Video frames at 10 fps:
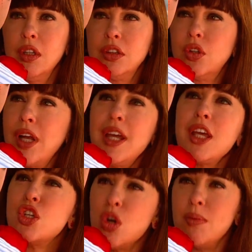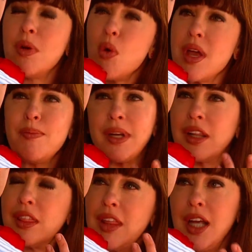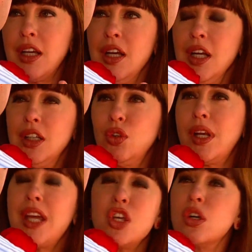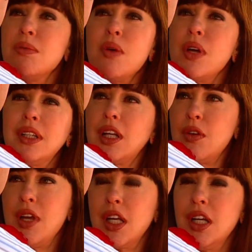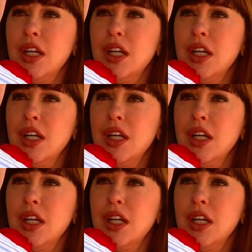¿Tú crees que yo me voy a perder? ¿Tú crees que yo no me voy a atrever?